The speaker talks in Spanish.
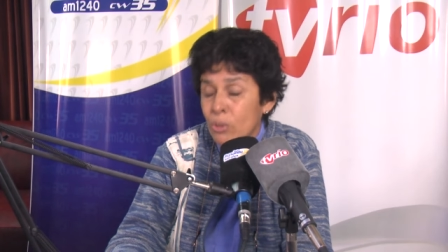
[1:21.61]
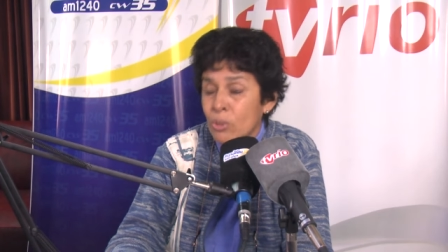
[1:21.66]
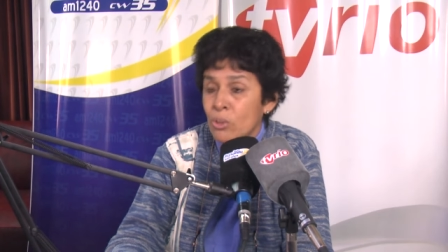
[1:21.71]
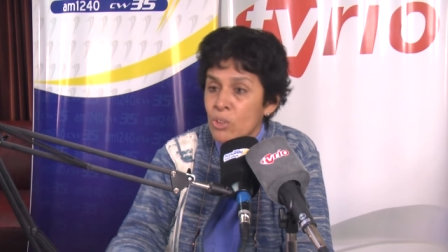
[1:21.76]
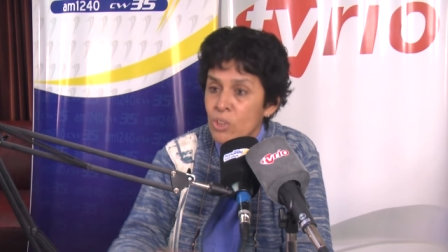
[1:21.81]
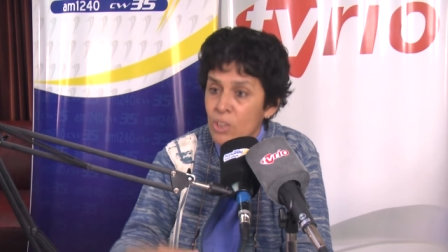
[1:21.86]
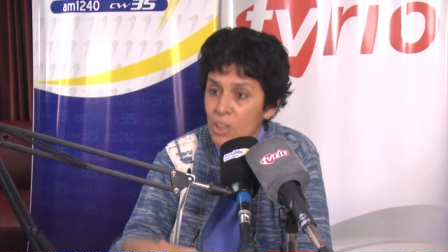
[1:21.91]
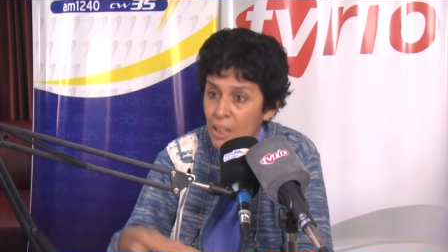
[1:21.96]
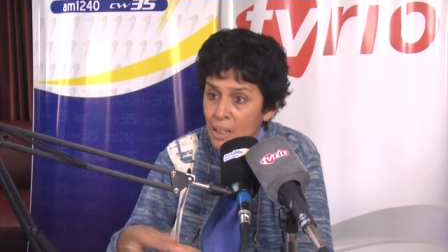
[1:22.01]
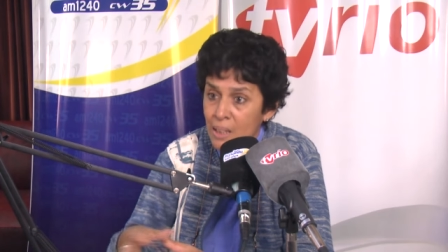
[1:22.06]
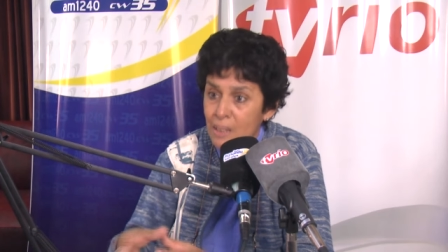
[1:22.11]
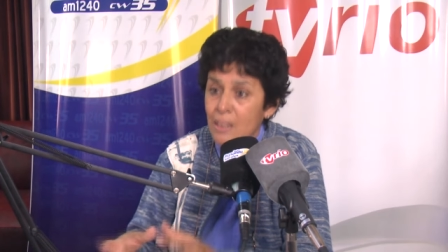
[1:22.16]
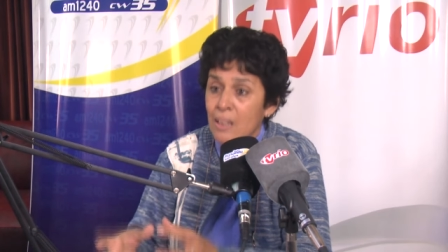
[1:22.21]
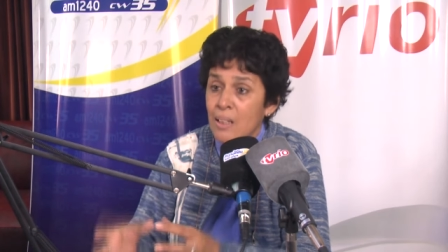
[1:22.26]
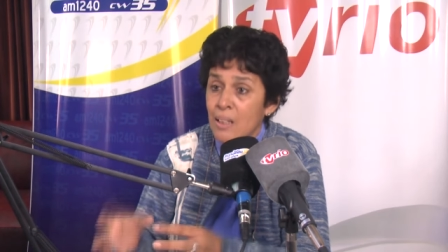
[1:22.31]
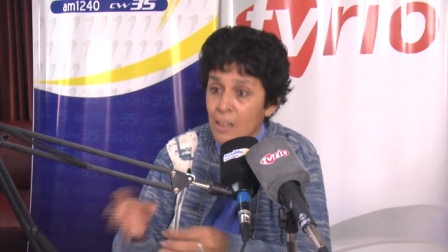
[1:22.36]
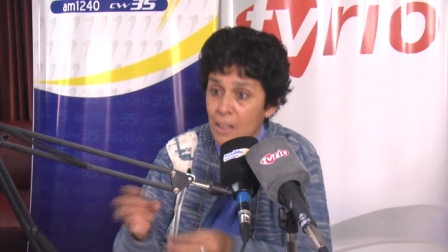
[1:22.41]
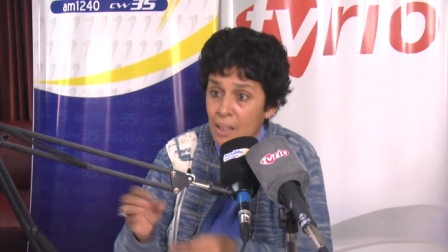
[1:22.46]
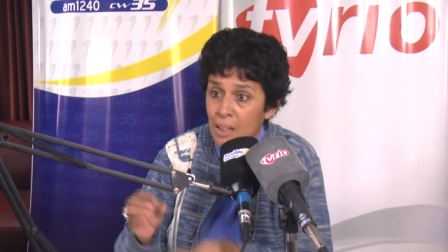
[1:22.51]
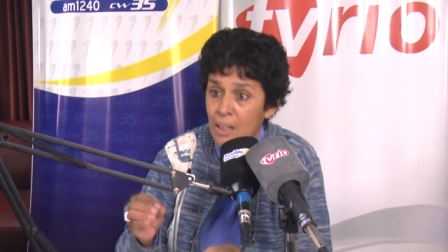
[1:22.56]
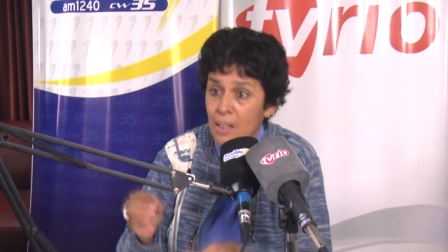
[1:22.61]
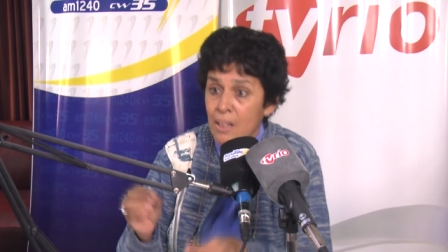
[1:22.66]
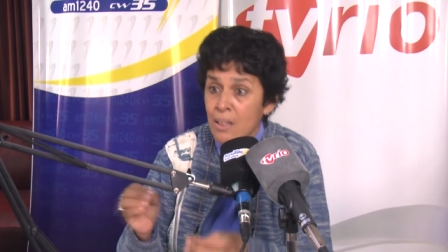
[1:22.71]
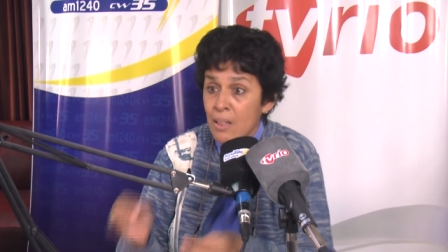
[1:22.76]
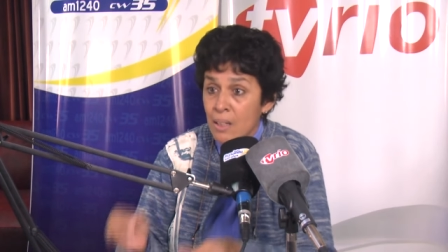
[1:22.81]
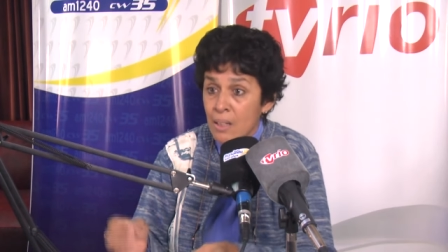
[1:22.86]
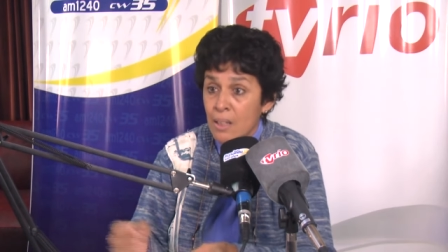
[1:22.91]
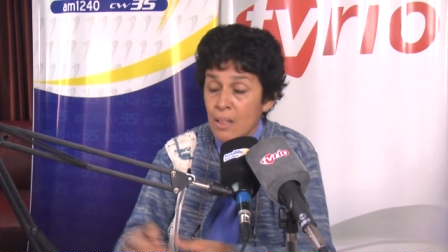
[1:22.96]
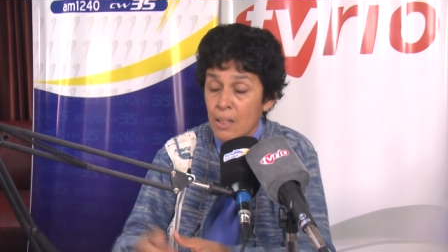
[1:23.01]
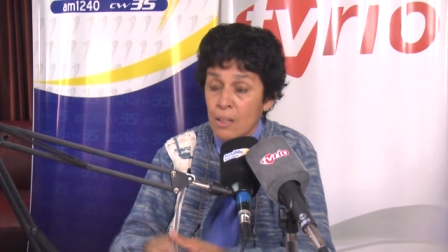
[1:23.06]
Entonces ahí tenés que
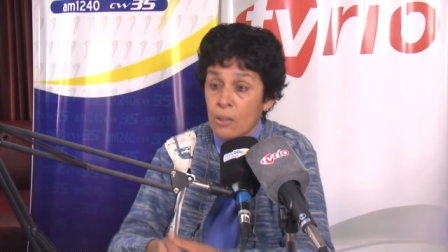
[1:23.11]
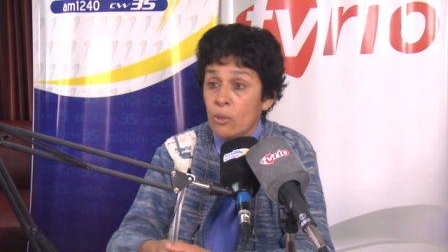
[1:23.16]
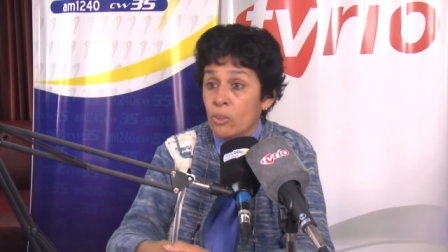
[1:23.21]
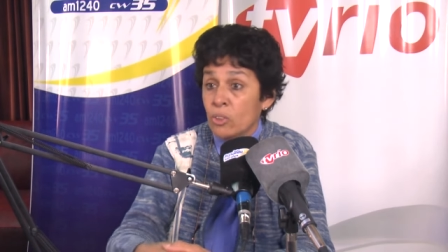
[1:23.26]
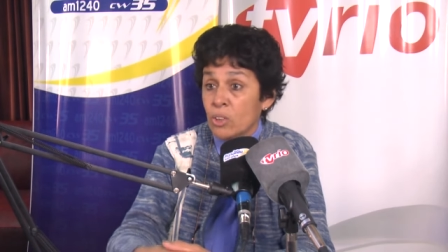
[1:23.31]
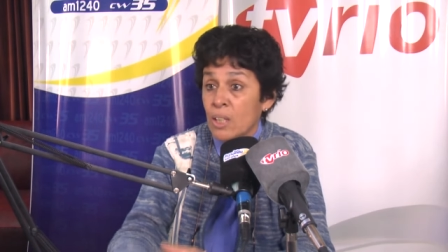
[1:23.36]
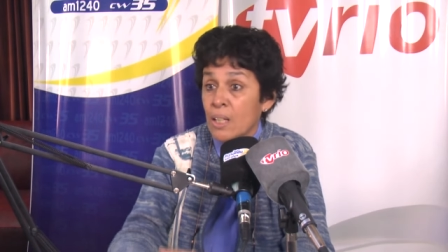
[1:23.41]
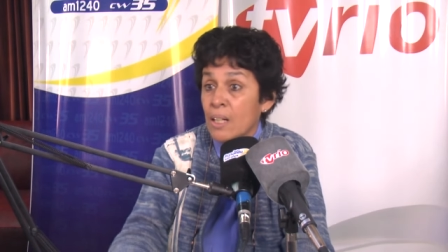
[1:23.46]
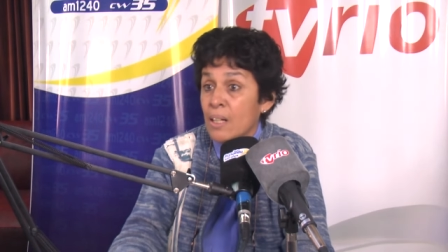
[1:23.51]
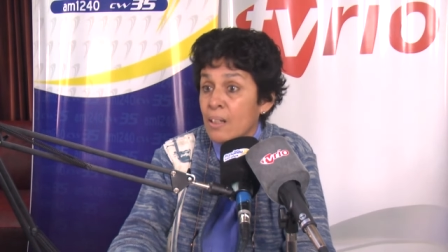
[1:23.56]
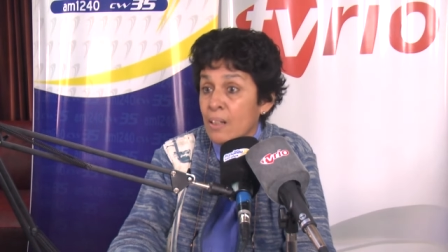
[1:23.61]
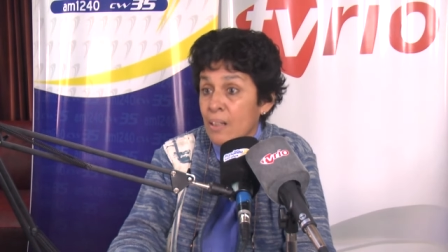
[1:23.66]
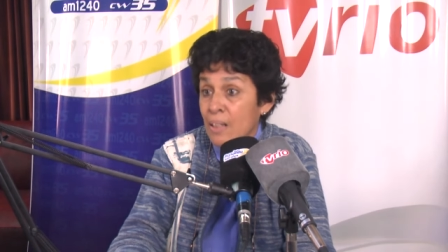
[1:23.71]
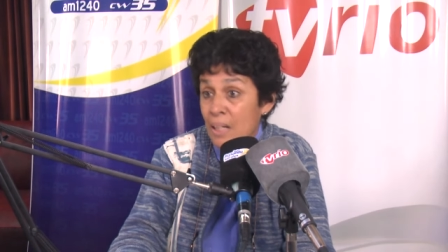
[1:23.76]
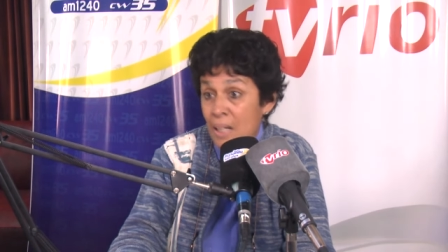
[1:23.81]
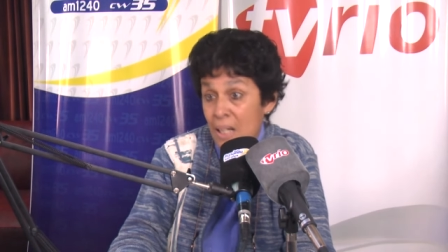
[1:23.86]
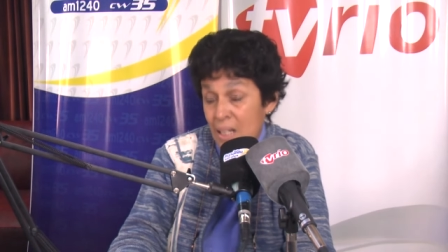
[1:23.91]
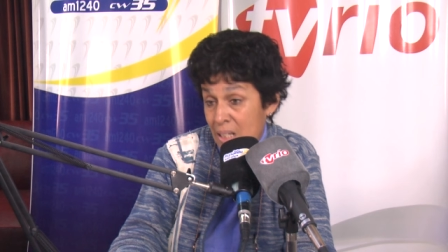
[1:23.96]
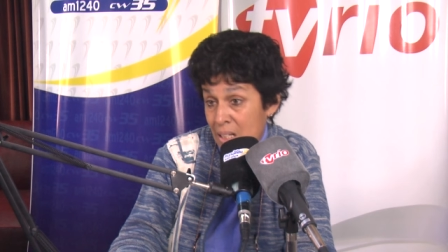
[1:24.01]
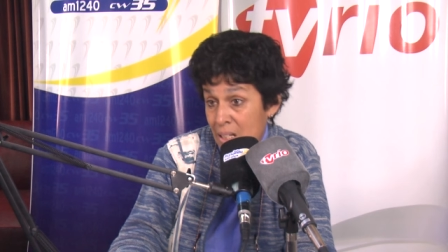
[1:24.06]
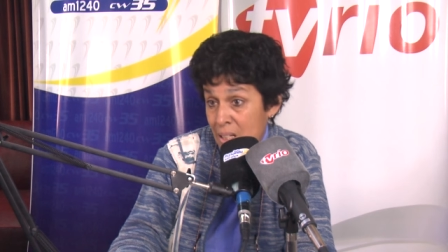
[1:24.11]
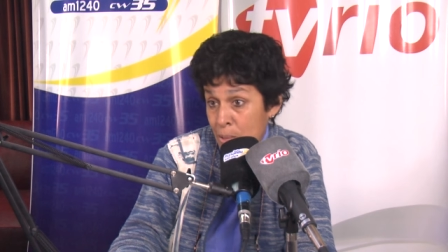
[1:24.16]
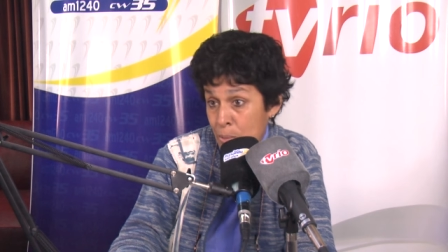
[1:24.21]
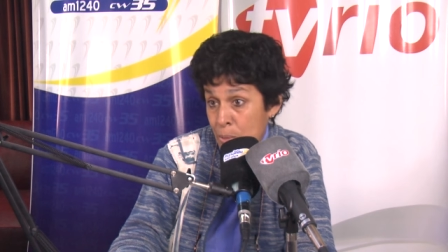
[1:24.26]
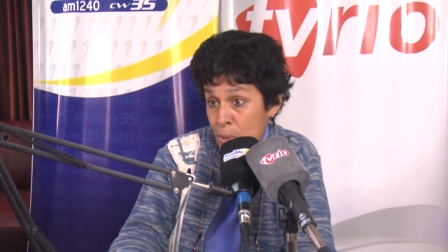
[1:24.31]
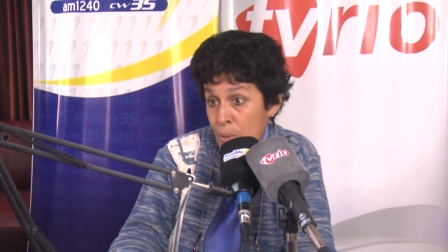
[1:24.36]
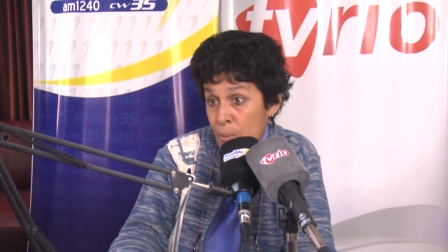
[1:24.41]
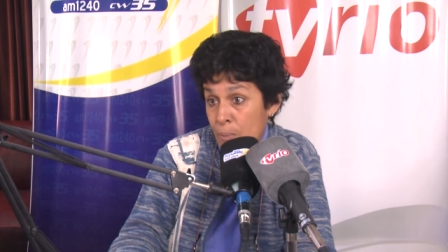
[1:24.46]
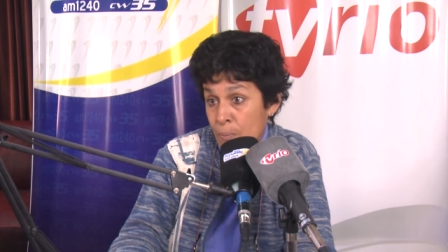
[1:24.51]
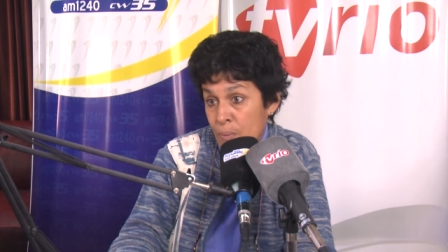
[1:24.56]
encontrar el
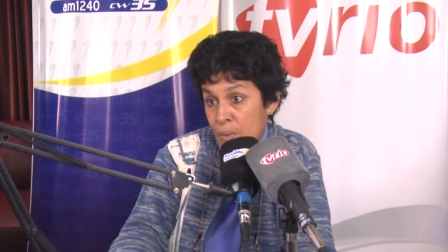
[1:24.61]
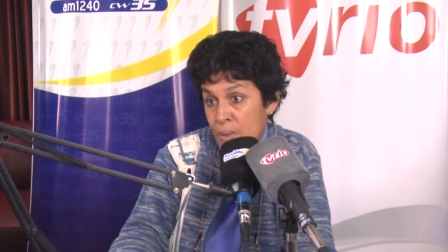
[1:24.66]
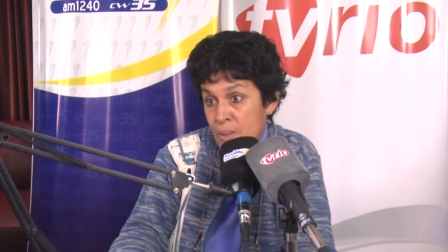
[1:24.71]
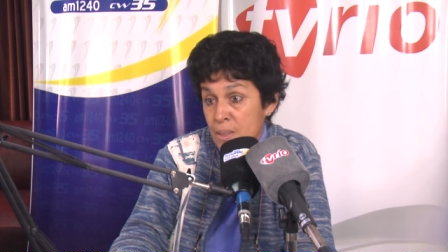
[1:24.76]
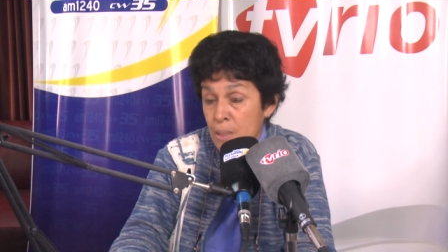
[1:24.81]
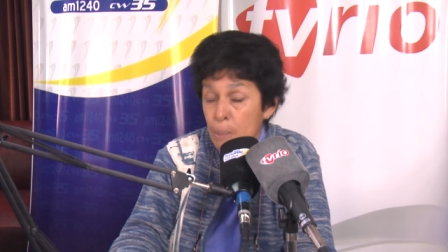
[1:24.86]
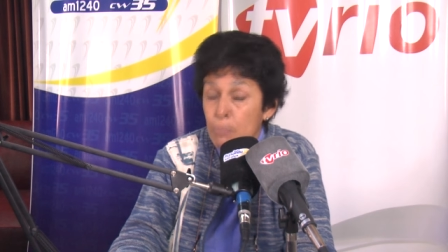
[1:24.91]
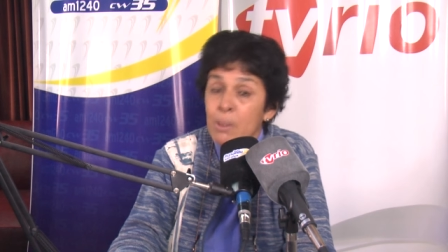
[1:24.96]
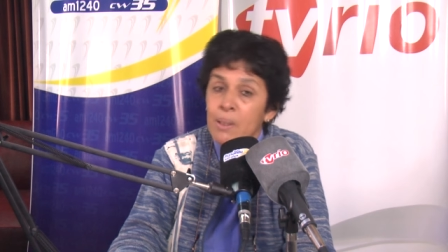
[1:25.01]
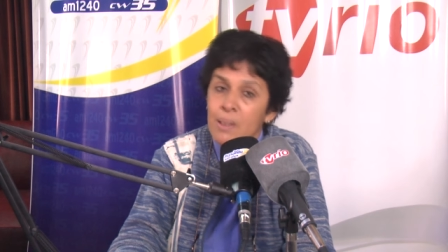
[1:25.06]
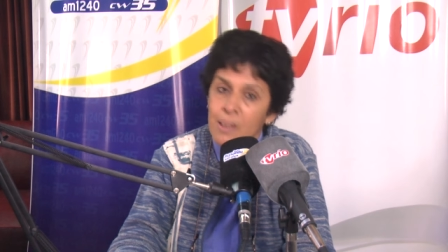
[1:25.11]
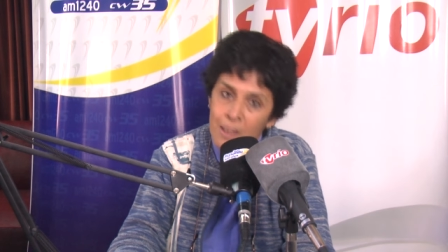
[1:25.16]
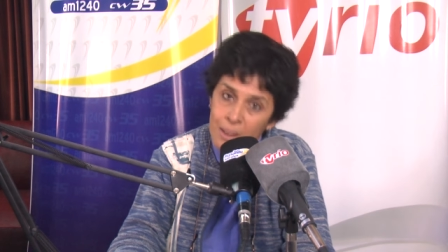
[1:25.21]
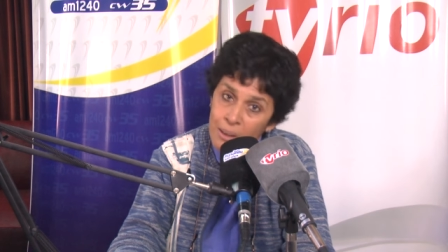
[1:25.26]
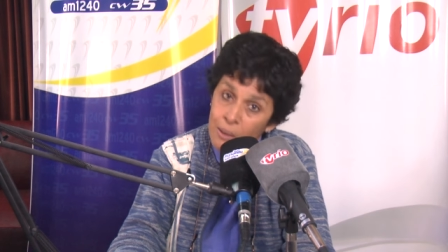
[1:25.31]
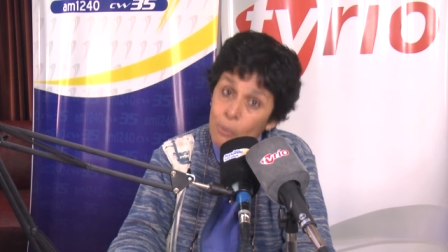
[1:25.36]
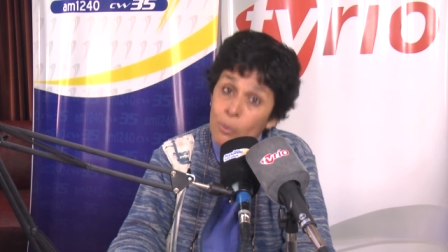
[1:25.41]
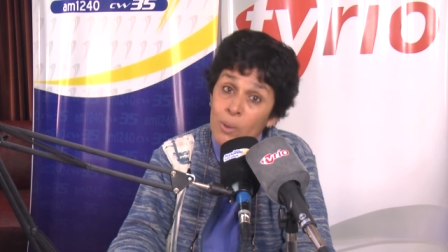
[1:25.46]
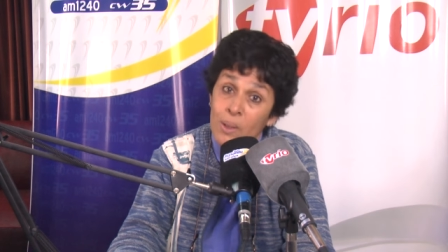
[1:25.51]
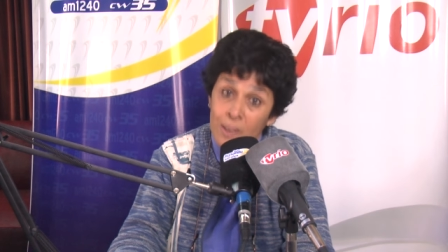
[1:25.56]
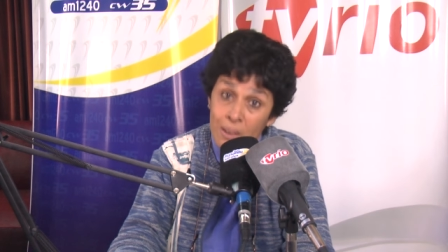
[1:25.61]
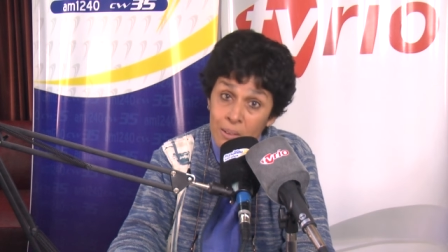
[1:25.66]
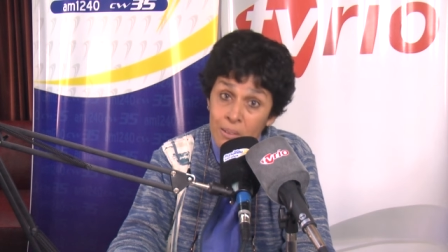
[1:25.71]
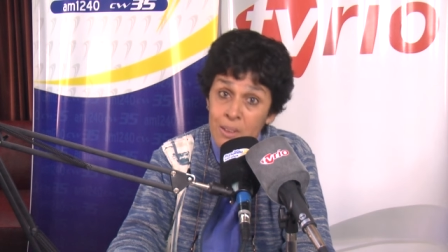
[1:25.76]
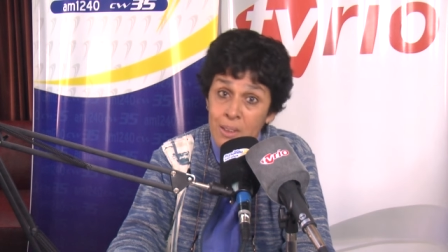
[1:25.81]
equilibrio y siempre tener en cuenta,